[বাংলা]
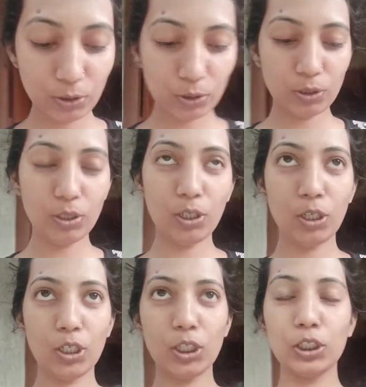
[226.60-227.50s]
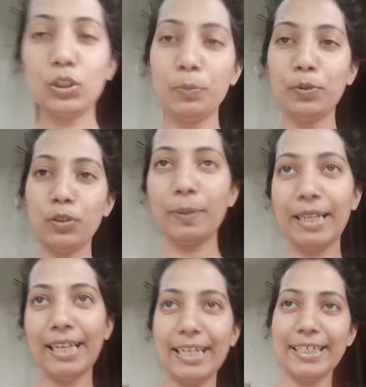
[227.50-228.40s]
তো
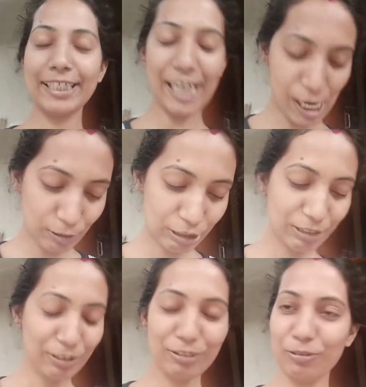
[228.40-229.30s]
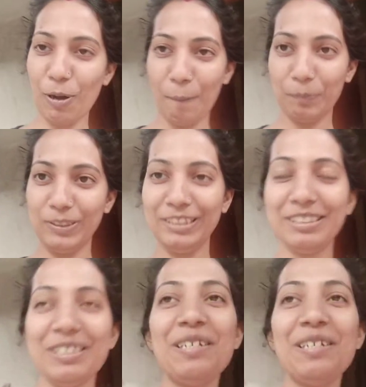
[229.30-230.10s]
দুপুরবেলার খাওয়া দাওয়া তো কমপ্লিট